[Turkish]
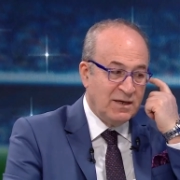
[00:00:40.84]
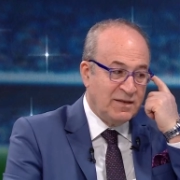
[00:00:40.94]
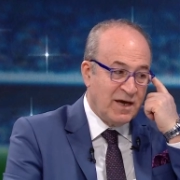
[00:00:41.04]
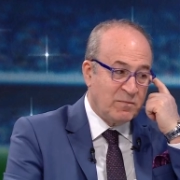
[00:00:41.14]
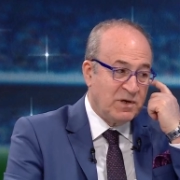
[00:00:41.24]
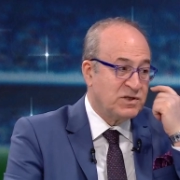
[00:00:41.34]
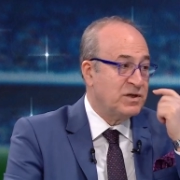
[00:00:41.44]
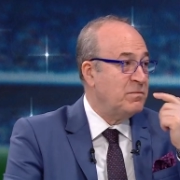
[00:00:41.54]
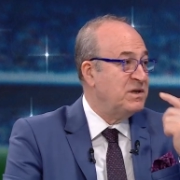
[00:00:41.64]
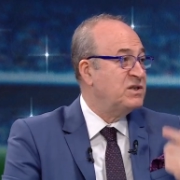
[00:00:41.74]
tek
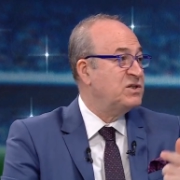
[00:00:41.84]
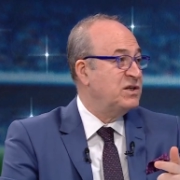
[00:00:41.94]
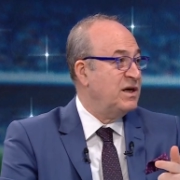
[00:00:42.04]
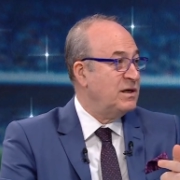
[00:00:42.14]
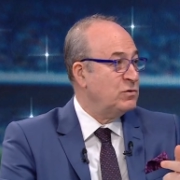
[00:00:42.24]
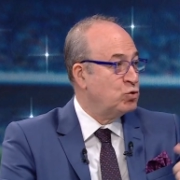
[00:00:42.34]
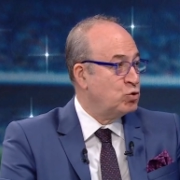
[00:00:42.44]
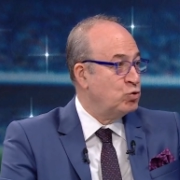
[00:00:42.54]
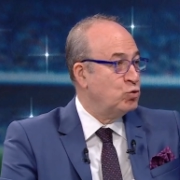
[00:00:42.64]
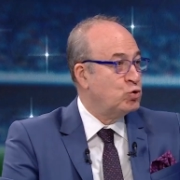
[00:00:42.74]
başına bir kişiye
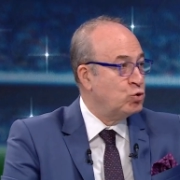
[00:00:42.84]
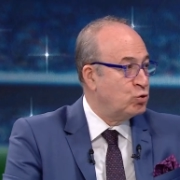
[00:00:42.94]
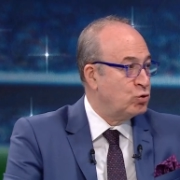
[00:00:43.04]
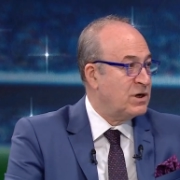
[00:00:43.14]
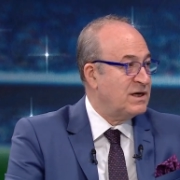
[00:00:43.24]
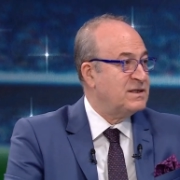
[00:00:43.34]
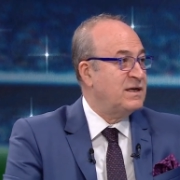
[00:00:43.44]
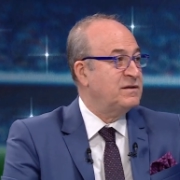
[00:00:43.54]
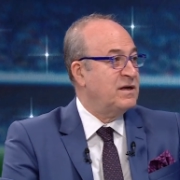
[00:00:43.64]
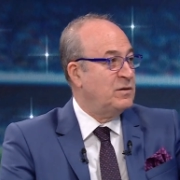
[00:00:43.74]
şu, şudur
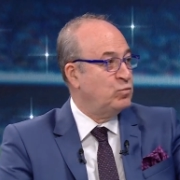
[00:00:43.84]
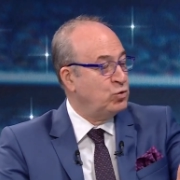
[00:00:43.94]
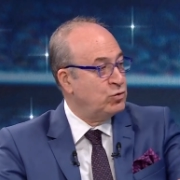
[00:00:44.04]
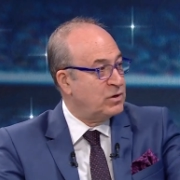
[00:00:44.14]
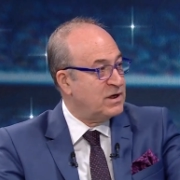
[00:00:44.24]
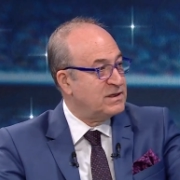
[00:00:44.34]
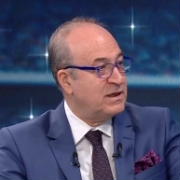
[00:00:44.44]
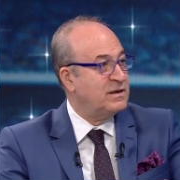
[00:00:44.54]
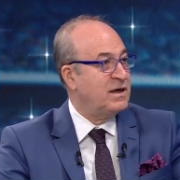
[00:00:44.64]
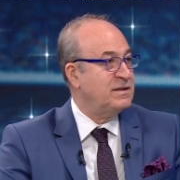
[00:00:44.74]
kazandıran, budur
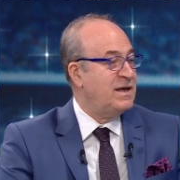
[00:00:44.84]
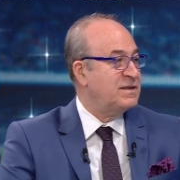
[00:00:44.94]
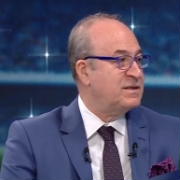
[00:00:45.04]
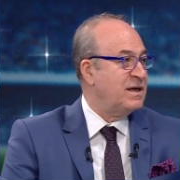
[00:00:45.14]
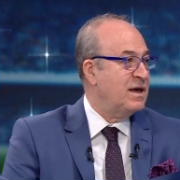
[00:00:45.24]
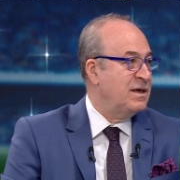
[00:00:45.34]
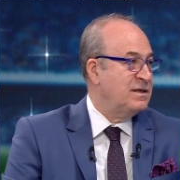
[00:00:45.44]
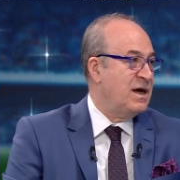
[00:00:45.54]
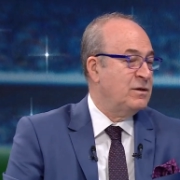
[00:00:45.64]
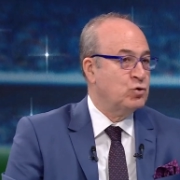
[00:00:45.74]
kazandıran dersek
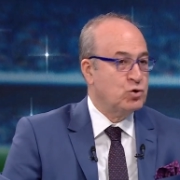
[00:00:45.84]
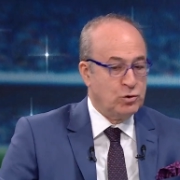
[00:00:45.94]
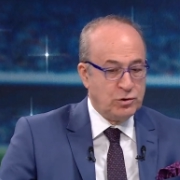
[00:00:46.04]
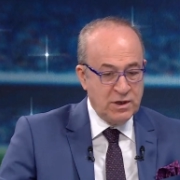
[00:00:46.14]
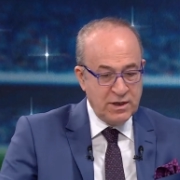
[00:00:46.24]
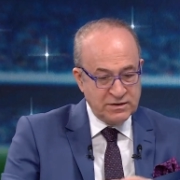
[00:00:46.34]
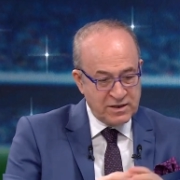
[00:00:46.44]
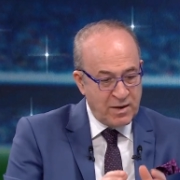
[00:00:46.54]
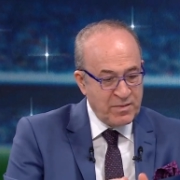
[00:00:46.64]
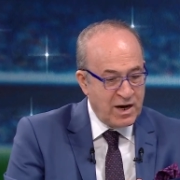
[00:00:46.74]
yanlış olur.
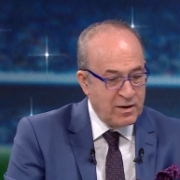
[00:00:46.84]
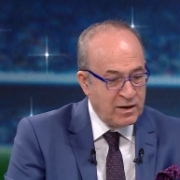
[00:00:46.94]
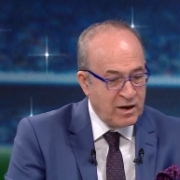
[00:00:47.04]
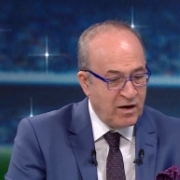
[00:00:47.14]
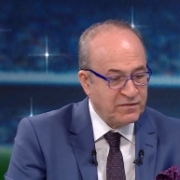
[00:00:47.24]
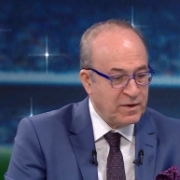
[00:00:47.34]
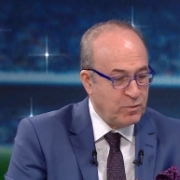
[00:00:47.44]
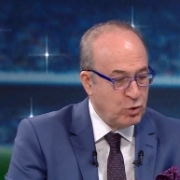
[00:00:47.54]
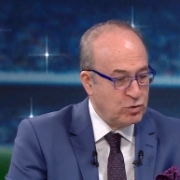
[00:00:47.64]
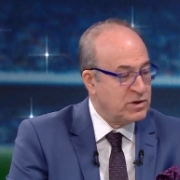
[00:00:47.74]
Camia hafta
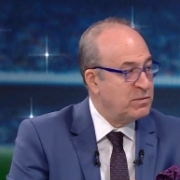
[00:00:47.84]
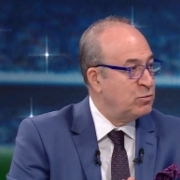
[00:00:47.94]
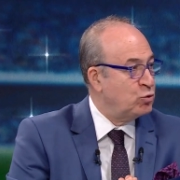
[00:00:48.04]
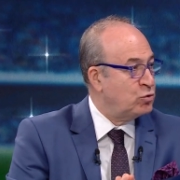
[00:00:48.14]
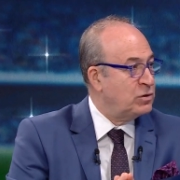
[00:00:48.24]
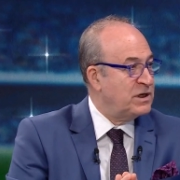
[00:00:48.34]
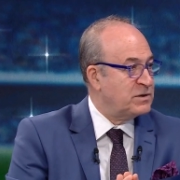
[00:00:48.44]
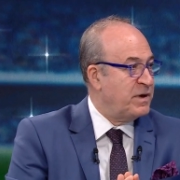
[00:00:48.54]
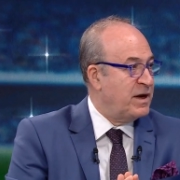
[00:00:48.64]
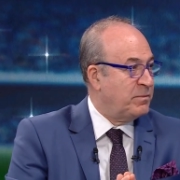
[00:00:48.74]
boyunca bir
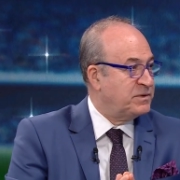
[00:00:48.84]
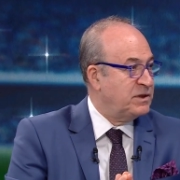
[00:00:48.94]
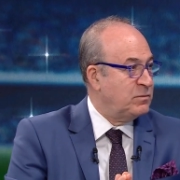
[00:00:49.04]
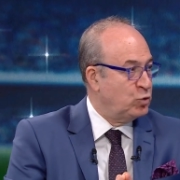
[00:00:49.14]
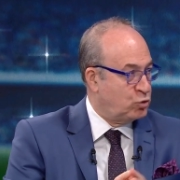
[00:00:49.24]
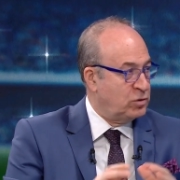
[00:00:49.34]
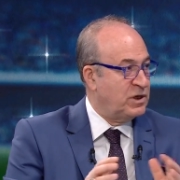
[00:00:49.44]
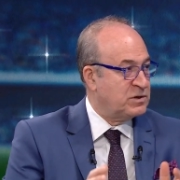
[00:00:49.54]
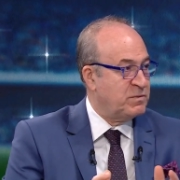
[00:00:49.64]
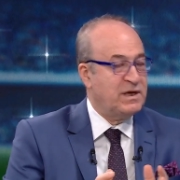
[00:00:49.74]
bütünleşme yaptı.
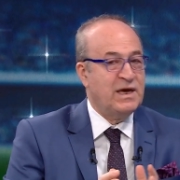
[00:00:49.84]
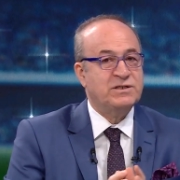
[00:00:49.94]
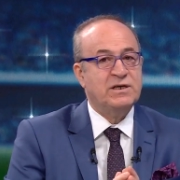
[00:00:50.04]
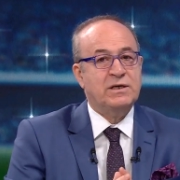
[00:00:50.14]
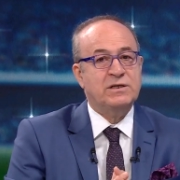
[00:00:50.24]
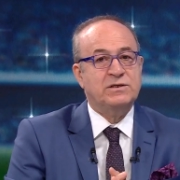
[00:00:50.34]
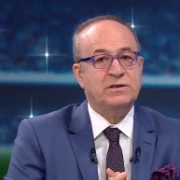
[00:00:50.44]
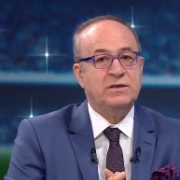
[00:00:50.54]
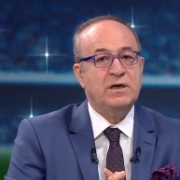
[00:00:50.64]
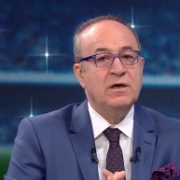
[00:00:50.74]
Bütünleşme
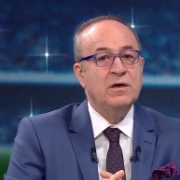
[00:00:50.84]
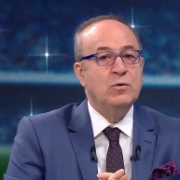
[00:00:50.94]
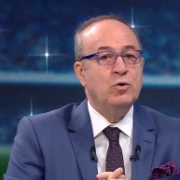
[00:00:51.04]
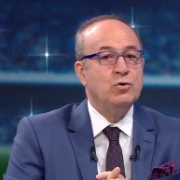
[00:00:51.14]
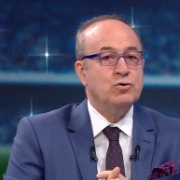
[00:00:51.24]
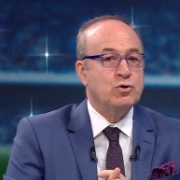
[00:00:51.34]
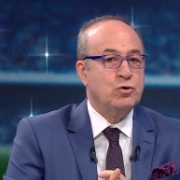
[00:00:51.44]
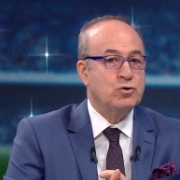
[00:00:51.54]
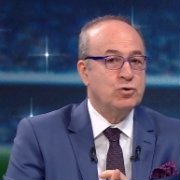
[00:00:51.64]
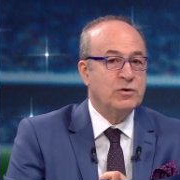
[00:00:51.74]
gerçekleştirdi. Onun
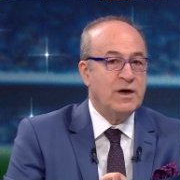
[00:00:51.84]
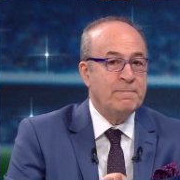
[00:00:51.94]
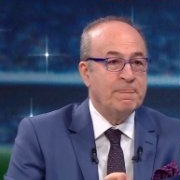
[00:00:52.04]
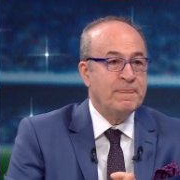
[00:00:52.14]
sonucunda